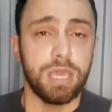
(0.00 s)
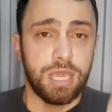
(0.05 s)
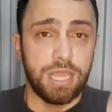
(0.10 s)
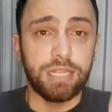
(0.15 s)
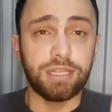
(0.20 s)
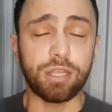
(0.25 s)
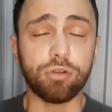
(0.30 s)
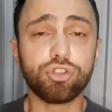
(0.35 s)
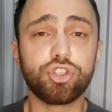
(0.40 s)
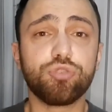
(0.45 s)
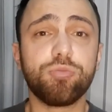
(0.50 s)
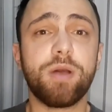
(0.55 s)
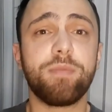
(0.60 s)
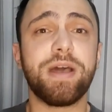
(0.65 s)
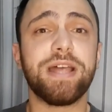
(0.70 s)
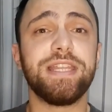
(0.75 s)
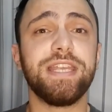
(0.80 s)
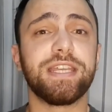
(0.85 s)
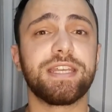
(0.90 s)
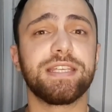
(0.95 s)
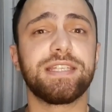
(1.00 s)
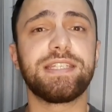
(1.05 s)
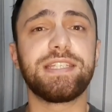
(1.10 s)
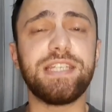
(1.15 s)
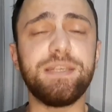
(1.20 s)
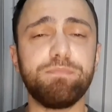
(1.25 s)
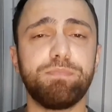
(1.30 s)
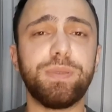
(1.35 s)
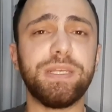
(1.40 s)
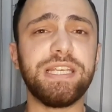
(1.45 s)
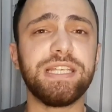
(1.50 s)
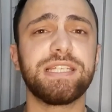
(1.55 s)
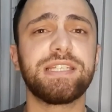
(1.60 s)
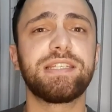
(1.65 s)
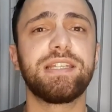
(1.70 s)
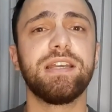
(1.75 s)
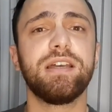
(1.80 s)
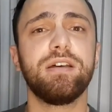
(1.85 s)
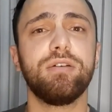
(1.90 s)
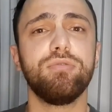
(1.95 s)
Então, de uma maneira
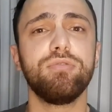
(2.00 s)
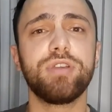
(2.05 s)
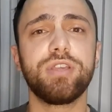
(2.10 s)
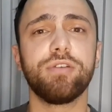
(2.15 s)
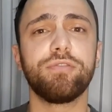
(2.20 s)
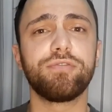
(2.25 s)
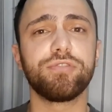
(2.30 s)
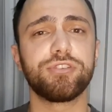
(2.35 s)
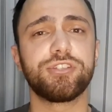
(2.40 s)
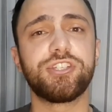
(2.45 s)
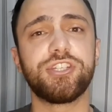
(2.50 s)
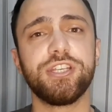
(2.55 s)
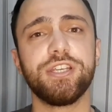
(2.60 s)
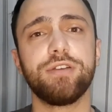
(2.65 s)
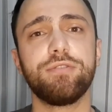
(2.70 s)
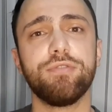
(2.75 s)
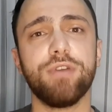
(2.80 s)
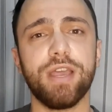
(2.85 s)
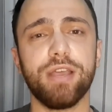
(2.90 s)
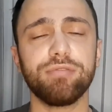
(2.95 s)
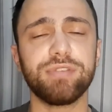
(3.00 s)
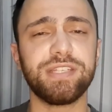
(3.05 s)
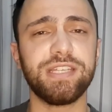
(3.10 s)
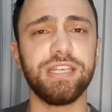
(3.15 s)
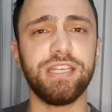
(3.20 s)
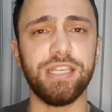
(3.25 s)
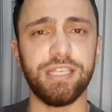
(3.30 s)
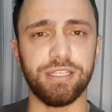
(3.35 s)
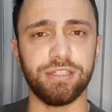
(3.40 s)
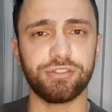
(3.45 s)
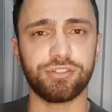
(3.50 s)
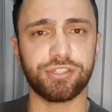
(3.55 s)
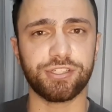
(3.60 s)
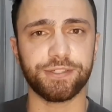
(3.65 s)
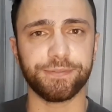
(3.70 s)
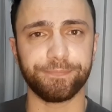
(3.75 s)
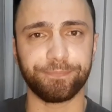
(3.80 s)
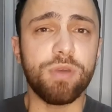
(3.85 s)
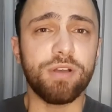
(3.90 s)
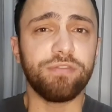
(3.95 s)
simplista, o que eu vos digo é o
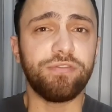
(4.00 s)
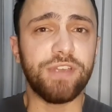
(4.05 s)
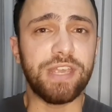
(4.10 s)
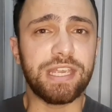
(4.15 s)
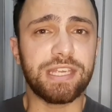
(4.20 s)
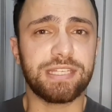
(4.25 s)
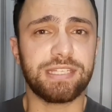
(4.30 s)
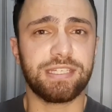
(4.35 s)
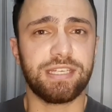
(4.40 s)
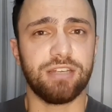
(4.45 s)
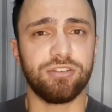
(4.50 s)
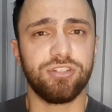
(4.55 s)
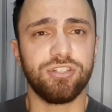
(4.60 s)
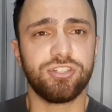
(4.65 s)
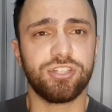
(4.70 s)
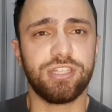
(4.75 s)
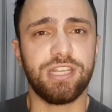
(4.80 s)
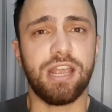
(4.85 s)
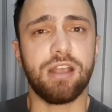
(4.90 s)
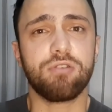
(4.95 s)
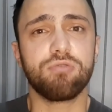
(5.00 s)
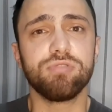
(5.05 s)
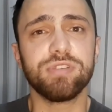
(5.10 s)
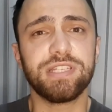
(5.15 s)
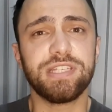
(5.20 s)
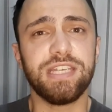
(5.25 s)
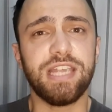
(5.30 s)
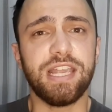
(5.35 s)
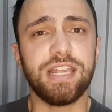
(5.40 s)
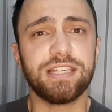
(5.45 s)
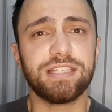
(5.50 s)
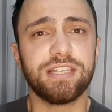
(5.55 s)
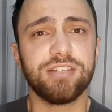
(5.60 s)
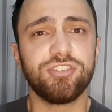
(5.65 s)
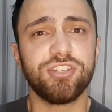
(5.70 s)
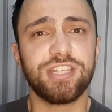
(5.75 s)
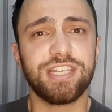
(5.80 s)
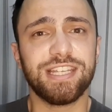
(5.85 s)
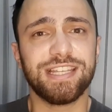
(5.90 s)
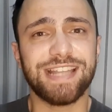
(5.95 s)
seguinte: uma vez que a gente tem a consciência
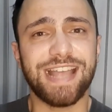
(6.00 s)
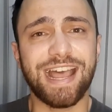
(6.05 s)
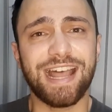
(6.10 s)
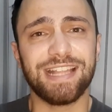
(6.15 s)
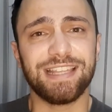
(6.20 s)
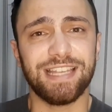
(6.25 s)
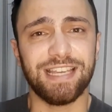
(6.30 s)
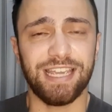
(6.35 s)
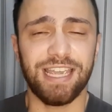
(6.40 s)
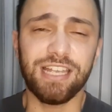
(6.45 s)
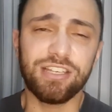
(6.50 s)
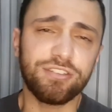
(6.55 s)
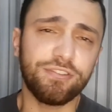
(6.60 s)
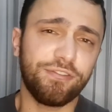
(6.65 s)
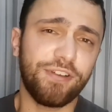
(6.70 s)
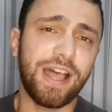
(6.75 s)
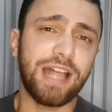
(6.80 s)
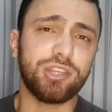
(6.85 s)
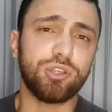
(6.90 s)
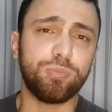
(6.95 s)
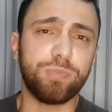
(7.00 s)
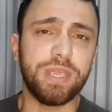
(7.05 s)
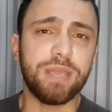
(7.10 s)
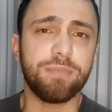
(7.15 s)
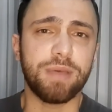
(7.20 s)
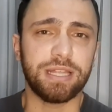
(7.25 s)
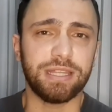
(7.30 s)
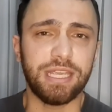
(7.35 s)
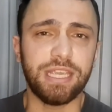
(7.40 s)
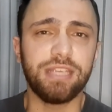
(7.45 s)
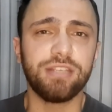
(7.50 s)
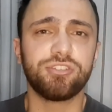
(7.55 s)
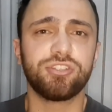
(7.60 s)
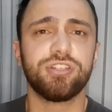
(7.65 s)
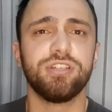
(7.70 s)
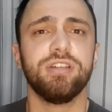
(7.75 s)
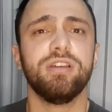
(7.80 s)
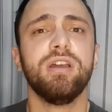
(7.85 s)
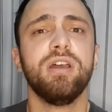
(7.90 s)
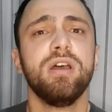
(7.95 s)
de que nada é de fato
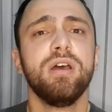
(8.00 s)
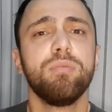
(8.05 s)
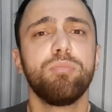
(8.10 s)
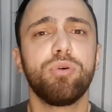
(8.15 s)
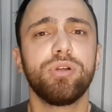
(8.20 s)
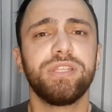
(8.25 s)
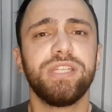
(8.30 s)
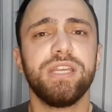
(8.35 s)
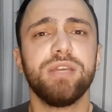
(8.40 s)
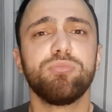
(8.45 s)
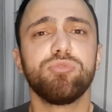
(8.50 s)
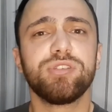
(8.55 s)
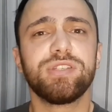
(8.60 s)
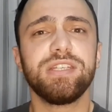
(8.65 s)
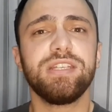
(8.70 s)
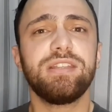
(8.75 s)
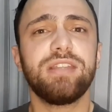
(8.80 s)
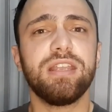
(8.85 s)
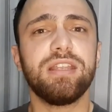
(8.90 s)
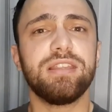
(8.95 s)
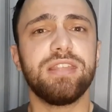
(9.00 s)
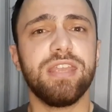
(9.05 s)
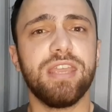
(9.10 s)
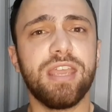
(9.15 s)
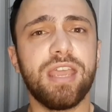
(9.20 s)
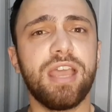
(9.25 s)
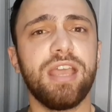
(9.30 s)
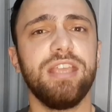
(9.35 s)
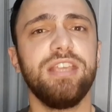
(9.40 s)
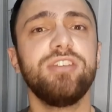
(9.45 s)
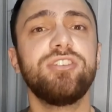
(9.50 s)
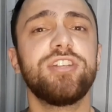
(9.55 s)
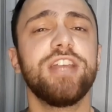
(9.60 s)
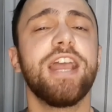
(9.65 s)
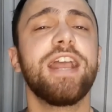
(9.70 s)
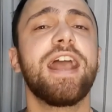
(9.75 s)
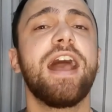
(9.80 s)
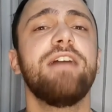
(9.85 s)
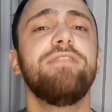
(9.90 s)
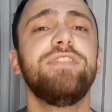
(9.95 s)
permanente, podemos entender e
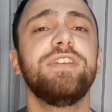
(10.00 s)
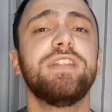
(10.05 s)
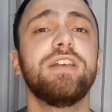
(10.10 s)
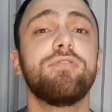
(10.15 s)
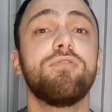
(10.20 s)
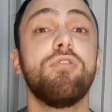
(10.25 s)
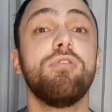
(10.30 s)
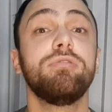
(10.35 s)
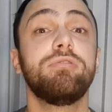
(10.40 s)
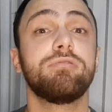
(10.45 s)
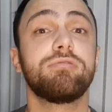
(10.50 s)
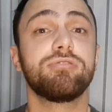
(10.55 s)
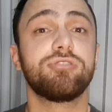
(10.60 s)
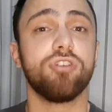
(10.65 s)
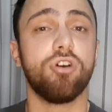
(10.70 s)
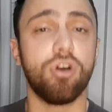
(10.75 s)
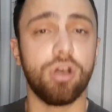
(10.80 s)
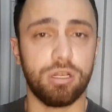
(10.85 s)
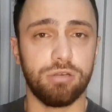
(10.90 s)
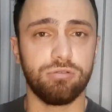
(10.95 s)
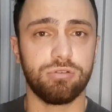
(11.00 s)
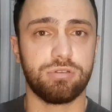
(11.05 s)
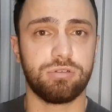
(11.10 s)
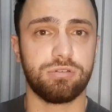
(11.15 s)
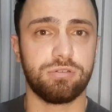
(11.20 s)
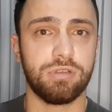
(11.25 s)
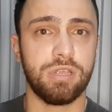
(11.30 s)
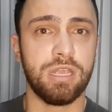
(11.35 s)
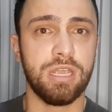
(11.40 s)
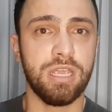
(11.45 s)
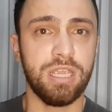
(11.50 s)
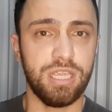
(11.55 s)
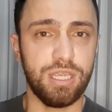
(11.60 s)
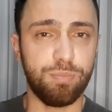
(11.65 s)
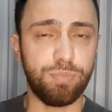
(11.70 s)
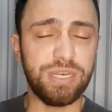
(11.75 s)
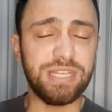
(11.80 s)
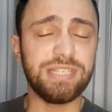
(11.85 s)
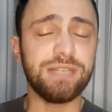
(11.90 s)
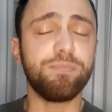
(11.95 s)
enxergar a vida com outros olhos, e
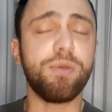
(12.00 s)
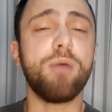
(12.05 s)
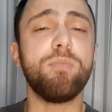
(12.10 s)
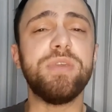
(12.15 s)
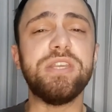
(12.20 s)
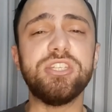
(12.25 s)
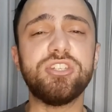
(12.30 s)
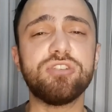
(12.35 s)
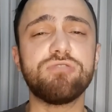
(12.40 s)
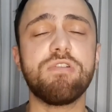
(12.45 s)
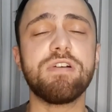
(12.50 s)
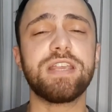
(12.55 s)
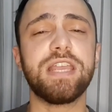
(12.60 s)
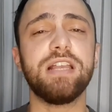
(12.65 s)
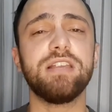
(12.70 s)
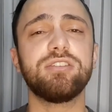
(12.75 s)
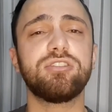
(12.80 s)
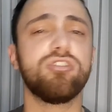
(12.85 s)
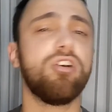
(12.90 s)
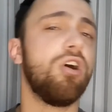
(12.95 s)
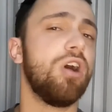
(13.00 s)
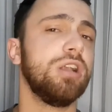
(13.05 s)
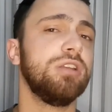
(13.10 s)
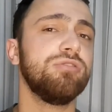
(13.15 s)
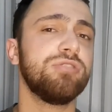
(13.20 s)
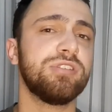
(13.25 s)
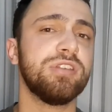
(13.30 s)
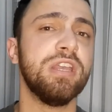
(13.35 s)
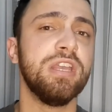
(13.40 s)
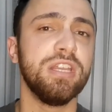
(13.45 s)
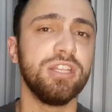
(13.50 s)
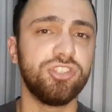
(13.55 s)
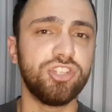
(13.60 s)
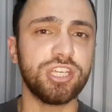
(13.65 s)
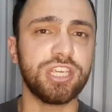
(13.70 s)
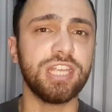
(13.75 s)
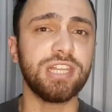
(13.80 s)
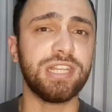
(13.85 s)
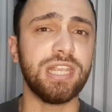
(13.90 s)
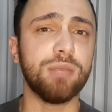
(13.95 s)
principalmente com aqueles olhos de
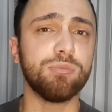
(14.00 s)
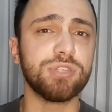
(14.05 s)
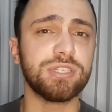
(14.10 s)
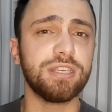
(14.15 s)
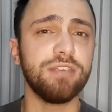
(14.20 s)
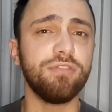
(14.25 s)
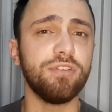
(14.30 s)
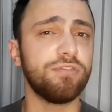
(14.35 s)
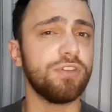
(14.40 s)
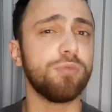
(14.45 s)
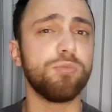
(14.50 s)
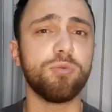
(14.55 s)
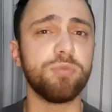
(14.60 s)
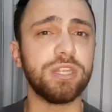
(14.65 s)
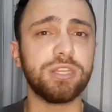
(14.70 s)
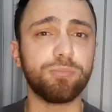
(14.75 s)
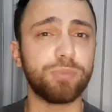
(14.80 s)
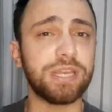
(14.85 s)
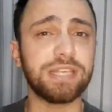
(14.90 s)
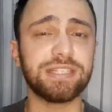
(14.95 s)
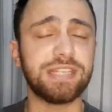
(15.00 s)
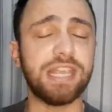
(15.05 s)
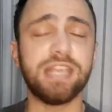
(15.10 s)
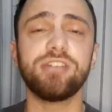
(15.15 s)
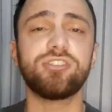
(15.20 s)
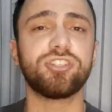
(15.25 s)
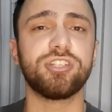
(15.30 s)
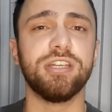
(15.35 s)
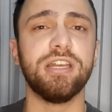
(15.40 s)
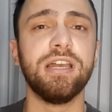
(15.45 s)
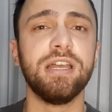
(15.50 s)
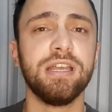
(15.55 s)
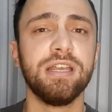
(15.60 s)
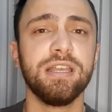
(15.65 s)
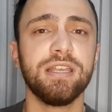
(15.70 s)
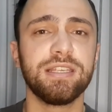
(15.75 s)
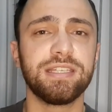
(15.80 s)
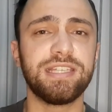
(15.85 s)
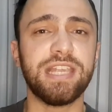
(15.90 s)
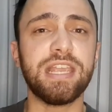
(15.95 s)
que temos que viver o momento presente,
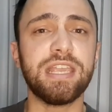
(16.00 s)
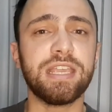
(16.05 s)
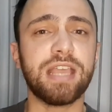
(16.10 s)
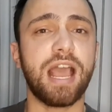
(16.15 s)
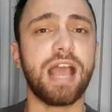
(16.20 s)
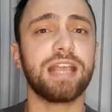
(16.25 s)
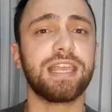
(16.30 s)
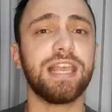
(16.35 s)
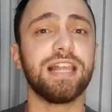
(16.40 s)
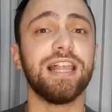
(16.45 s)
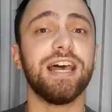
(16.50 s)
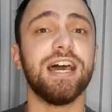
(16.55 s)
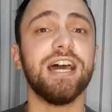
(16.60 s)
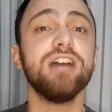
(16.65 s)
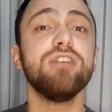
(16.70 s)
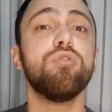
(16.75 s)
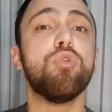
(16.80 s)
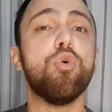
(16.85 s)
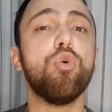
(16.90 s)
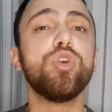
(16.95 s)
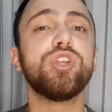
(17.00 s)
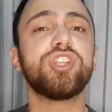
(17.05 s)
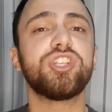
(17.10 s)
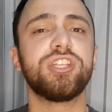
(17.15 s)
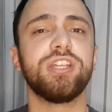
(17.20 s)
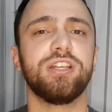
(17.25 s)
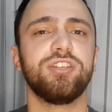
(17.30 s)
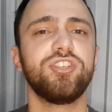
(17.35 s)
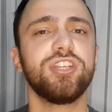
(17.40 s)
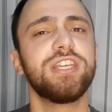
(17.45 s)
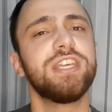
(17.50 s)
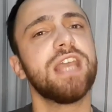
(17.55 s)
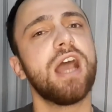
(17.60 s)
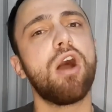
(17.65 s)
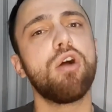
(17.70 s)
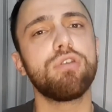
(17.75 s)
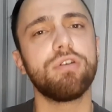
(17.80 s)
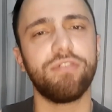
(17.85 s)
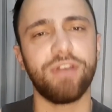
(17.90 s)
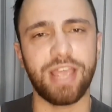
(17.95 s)
sem aquela angústia de que
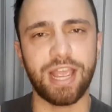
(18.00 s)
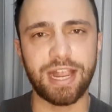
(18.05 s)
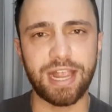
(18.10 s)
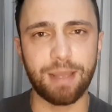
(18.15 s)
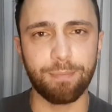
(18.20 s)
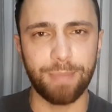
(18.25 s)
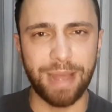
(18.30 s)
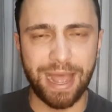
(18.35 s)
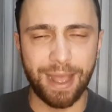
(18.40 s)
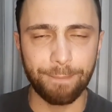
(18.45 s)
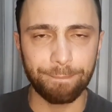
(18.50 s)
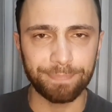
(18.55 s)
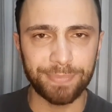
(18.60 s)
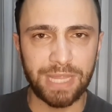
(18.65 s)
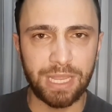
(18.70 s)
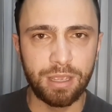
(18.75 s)
algo vai acabar.